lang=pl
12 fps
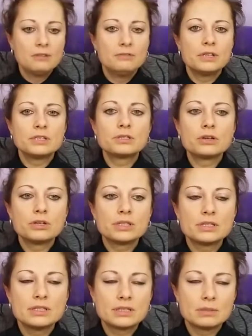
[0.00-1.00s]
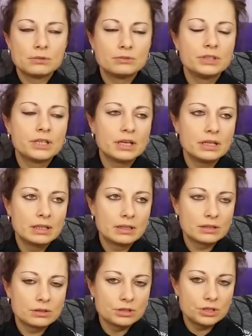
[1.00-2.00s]
więc to jest niesamowite i
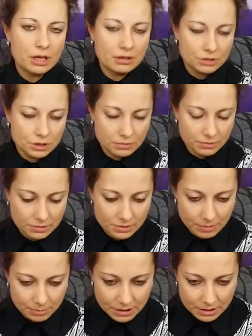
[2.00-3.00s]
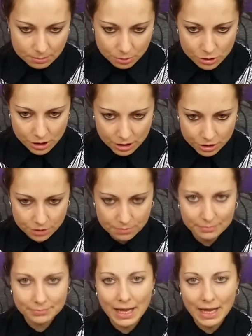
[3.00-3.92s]
dlatego chciałam się z Wami tym podzielić.